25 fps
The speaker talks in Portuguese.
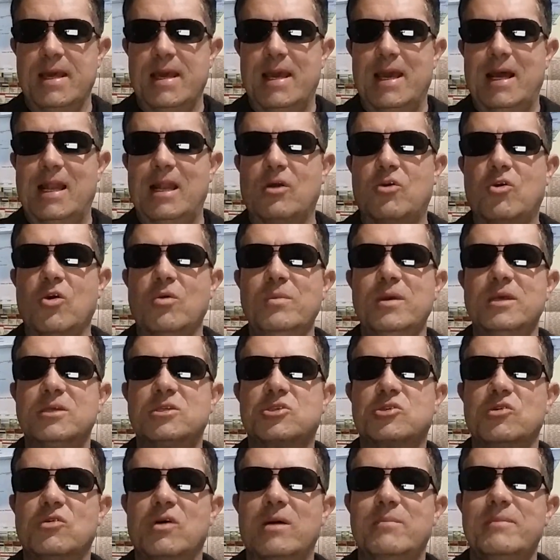Ela
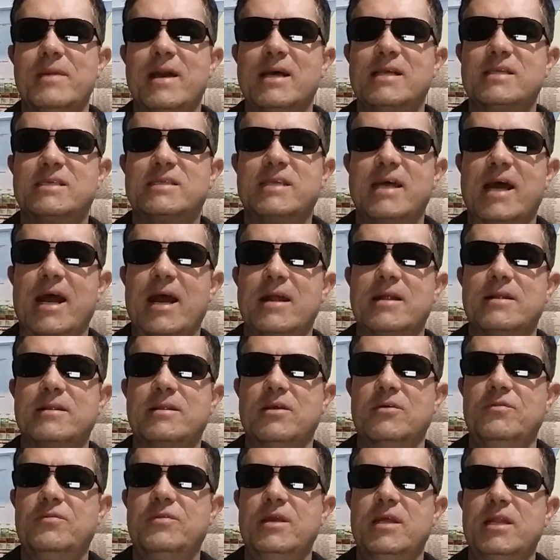começou a ameaçar
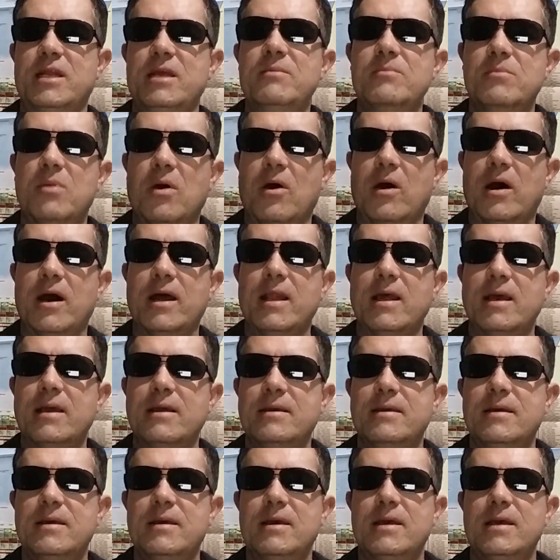de vir
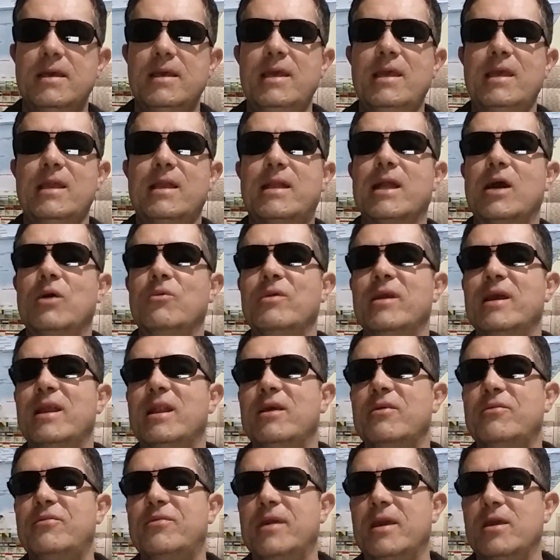embora, então
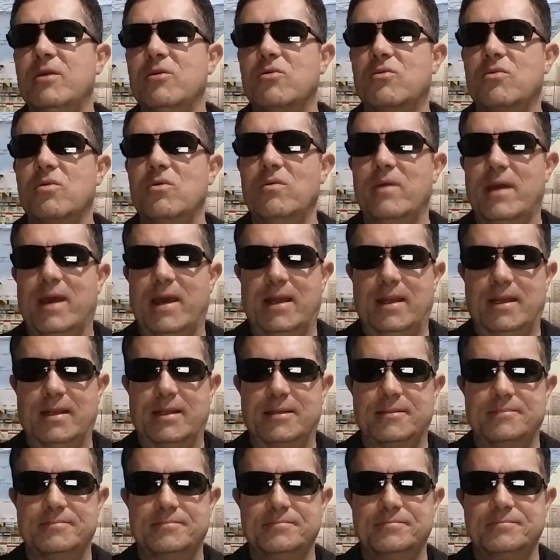ele veio com
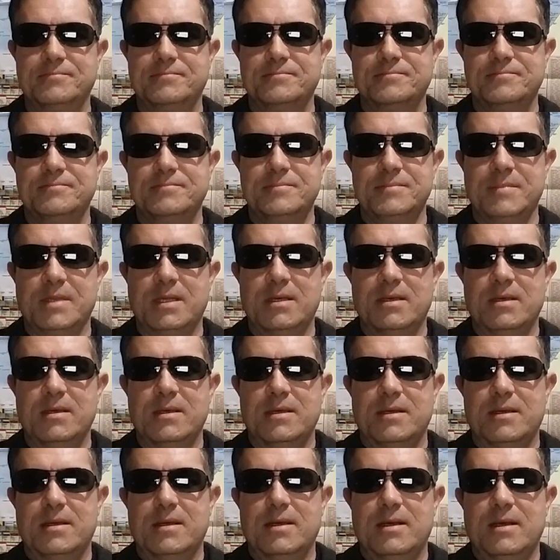ela.
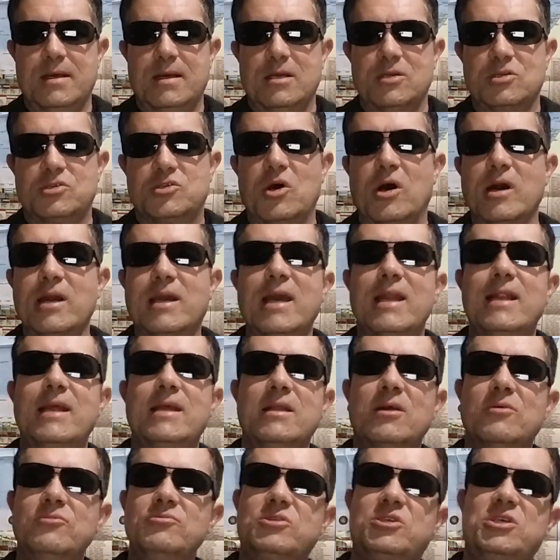Só que ele
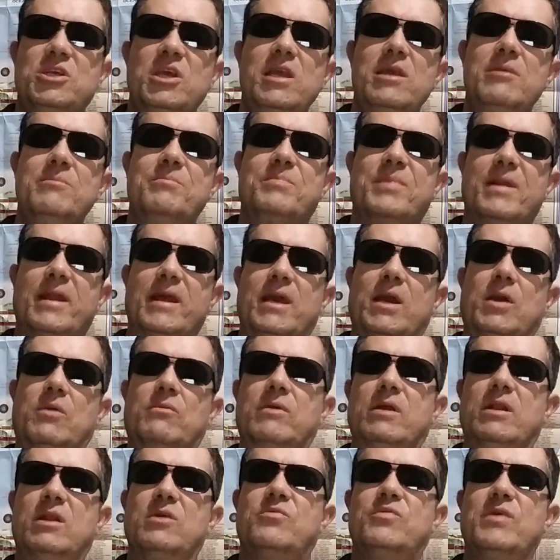não tinha
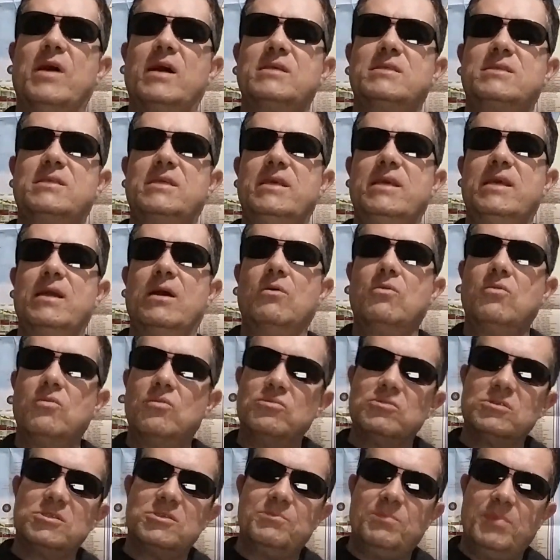emprego, ele fazia
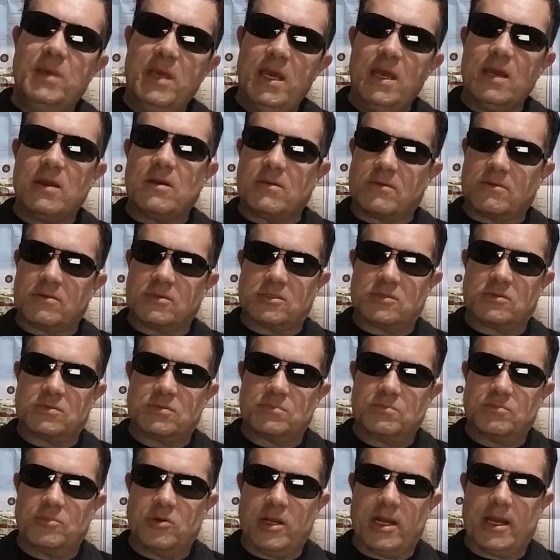alguns bicos
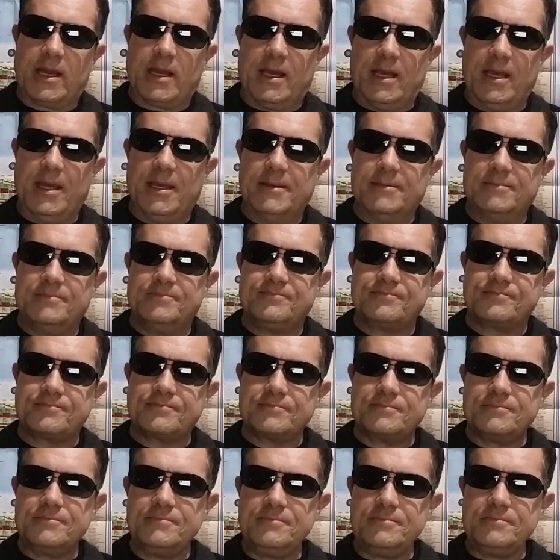por aqui.
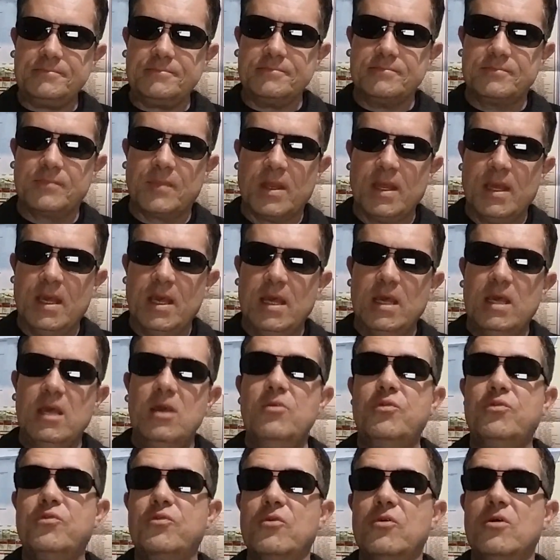
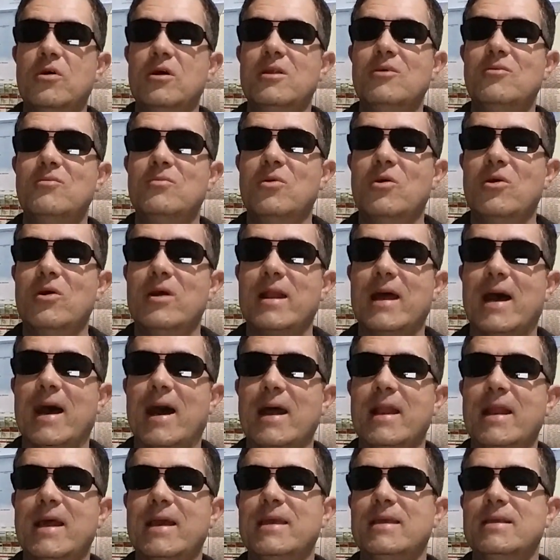E foram
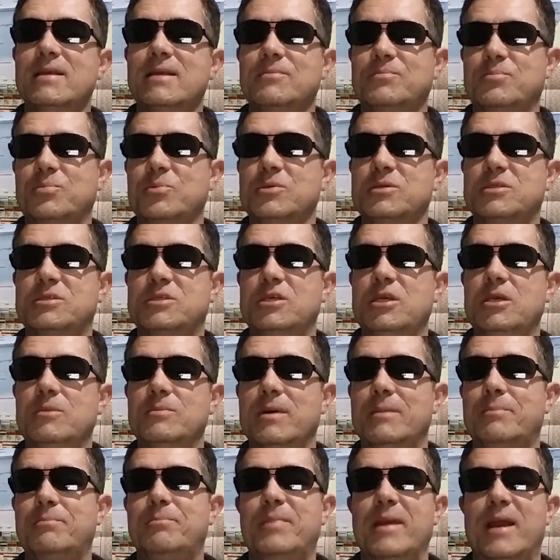morar ainda por
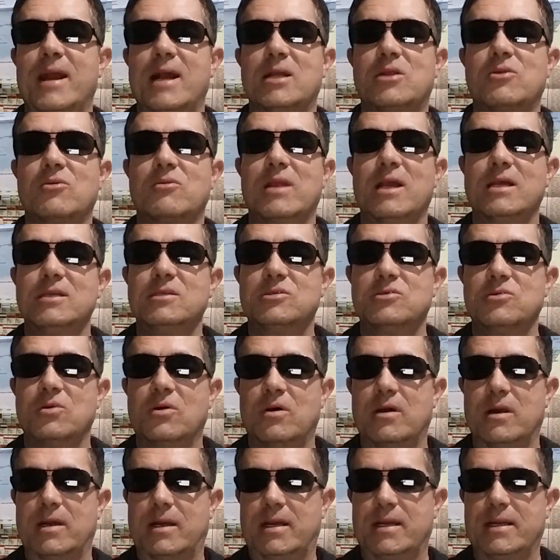cima perto da
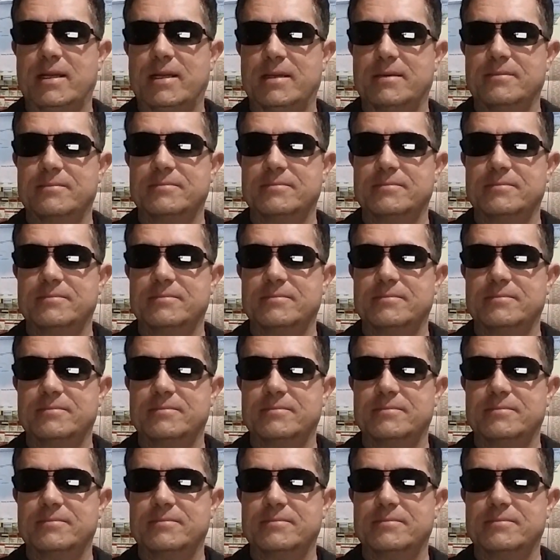sogra.